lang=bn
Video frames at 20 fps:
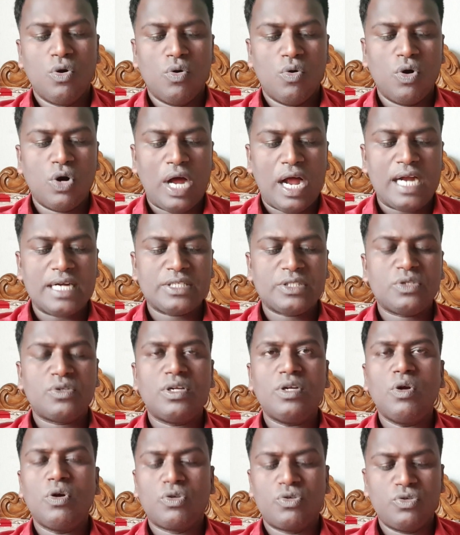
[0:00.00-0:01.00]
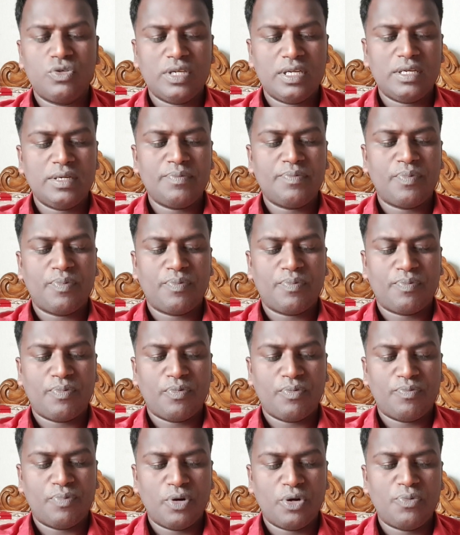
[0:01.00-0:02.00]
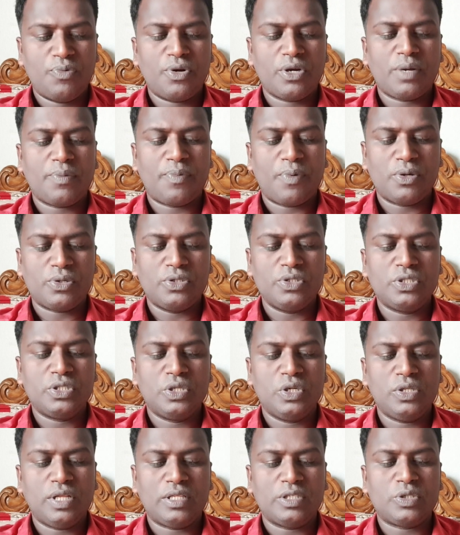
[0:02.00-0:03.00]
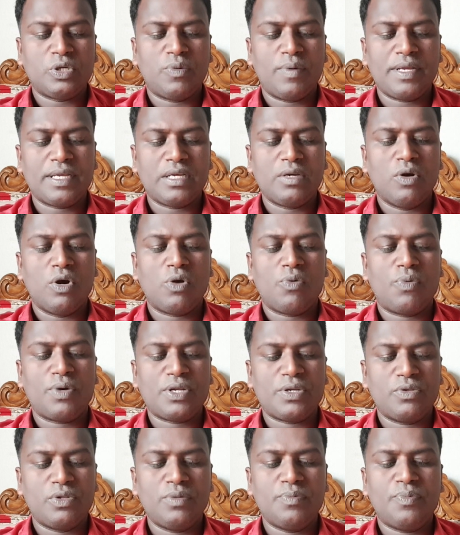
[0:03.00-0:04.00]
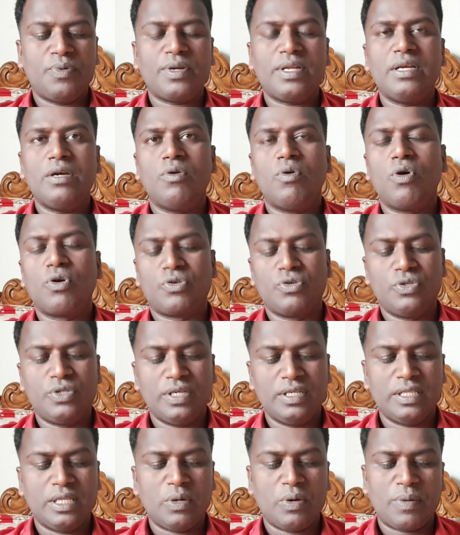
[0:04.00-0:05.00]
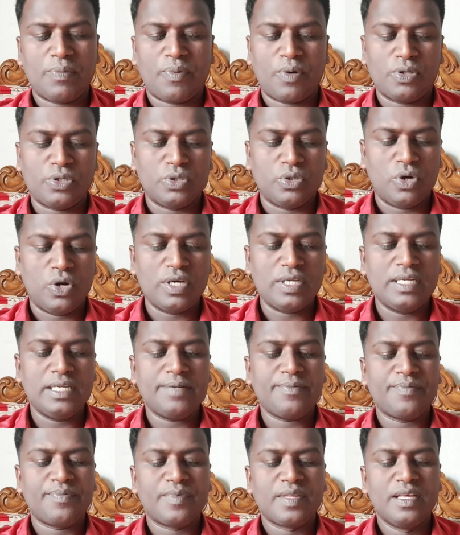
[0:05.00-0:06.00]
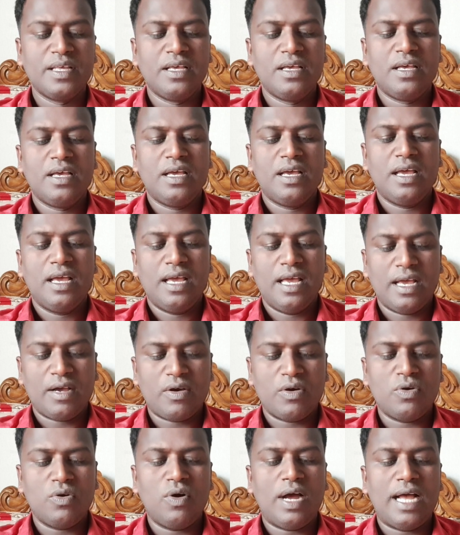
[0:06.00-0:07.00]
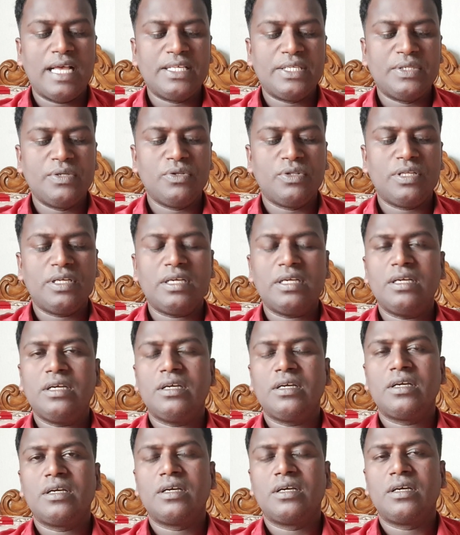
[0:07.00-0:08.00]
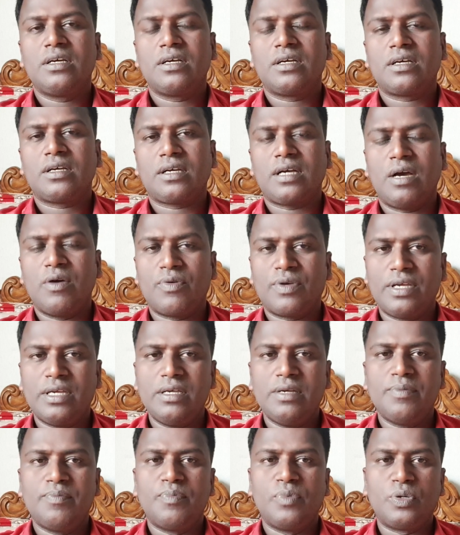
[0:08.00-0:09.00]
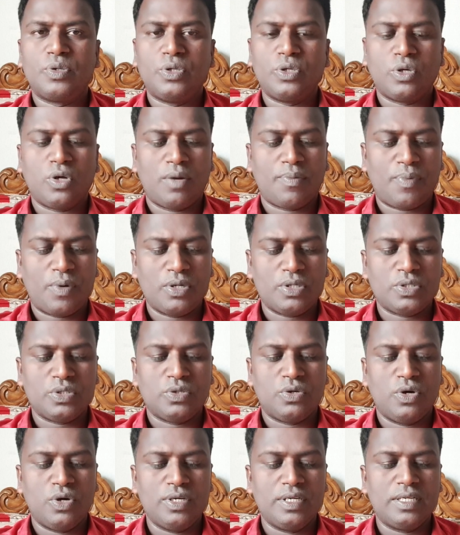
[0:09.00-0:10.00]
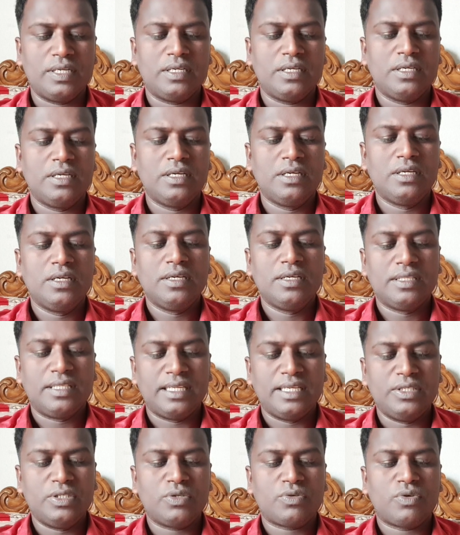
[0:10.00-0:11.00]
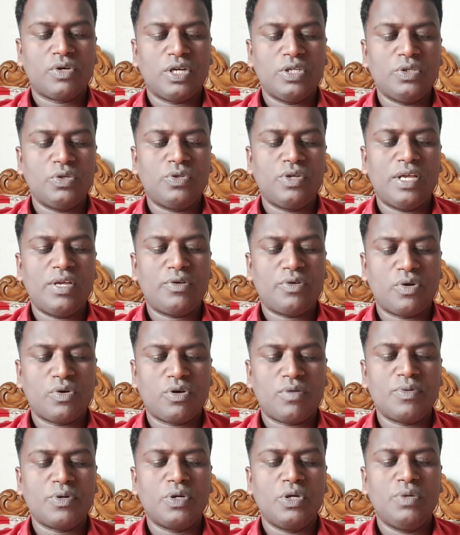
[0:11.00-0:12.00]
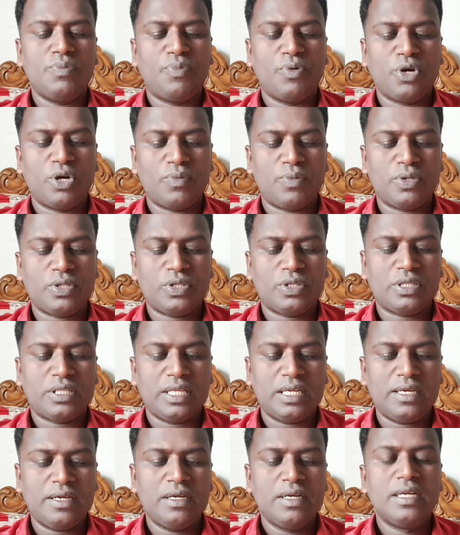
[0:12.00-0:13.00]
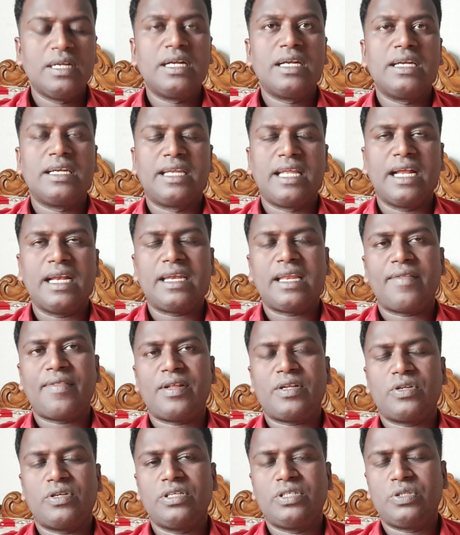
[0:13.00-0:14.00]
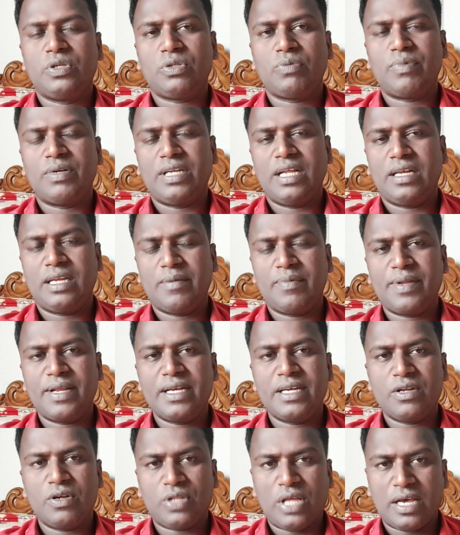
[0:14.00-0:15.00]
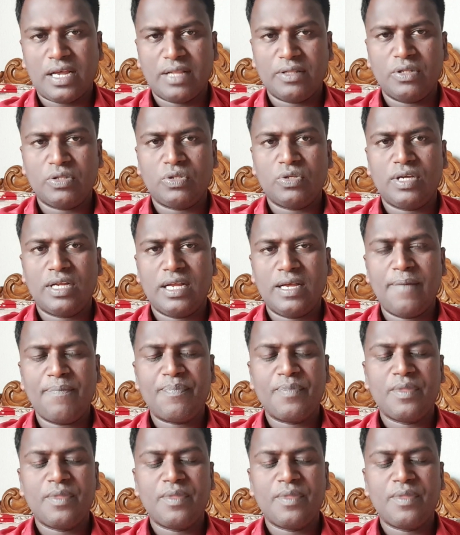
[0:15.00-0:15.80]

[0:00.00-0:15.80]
ও আটজনের অক্সিজেন পুরোপুরি প্রয়োজন ছিল তাদের সবাইকে অল্প কিছুদিন পরে অক্সিজেন দেওয়ার প্রয়োজন হয়নি এখনও আইসিউতে কাউকে ভর্তি করার প্রয়োজন হয়নি তিনি যোগ করেন যদি এই সংক্রমণগুলি পরবর্তীতে ডেল্টা দ্বারা সৃষ্ট বা ডেল্টা ভ্যারিয়েন্টে আক্রান্ত এরা